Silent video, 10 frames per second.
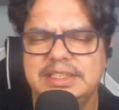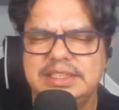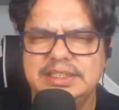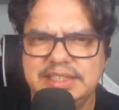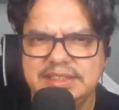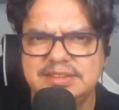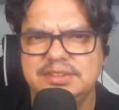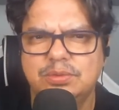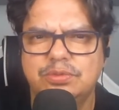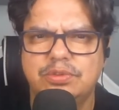e desses
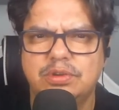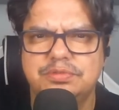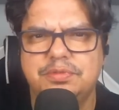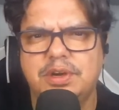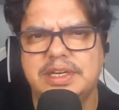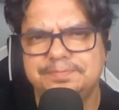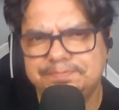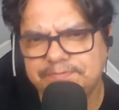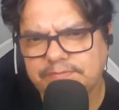cinco jogos fora,